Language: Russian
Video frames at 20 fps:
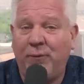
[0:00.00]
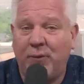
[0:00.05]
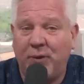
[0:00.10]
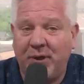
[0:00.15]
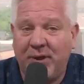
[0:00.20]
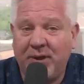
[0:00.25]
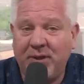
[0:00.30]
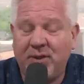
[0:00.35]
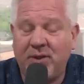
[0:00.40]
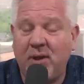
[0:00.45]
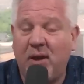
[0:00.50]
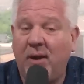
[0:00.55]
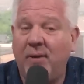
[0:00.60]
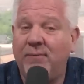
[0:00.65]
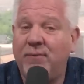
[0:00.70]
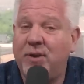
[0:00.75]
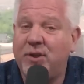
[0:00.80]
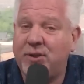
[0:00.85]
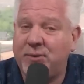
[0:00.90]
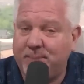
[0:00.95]
этого
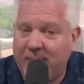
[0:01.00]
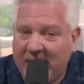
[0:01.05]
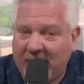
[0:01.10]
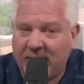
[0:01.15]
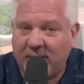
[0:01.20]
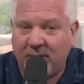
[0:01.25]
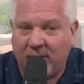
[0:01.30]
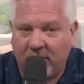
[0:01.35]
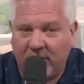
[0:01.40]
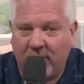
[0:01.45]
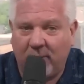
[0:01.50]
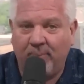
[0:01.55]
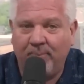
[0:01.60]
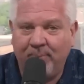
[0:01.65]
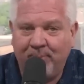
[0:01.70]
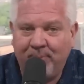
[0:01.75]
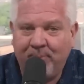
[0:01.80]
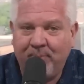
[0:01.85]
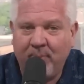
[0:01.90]
представления.